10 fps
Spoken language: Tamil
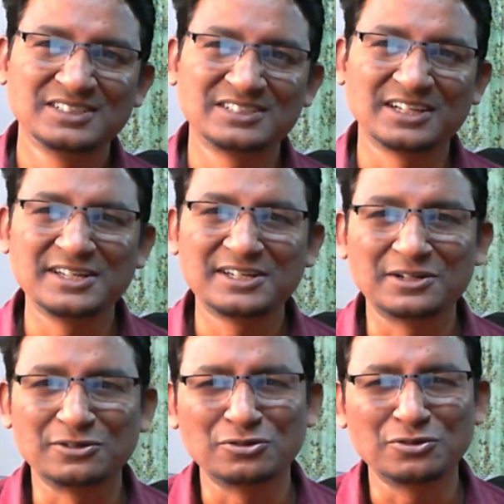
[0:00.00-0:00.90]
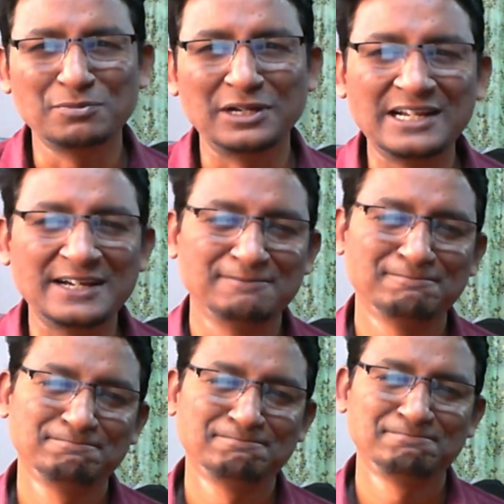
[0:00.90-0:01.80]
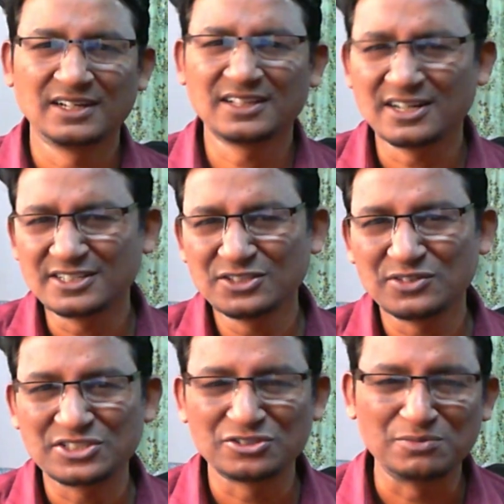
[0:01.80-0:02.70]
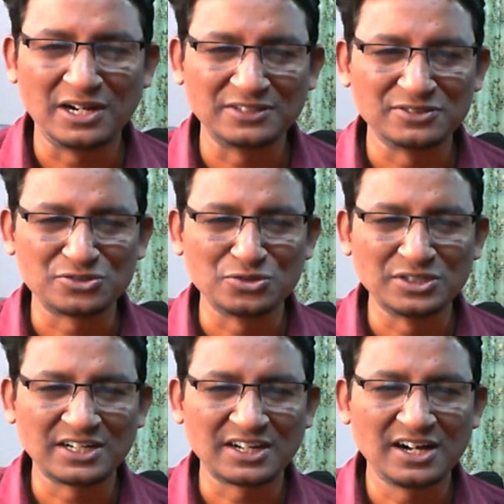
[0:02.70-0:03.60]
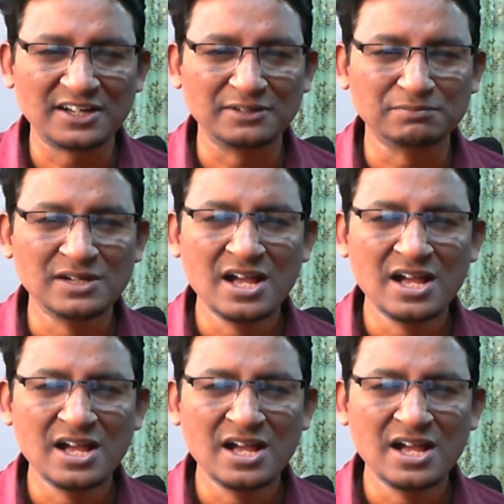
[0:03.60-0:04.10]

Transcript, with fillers: சகிக்கிற குணம் இல்லை அதுக்கு அடுத்த வசனம் ஆண்டவர் சொல்லுகிற காரியம்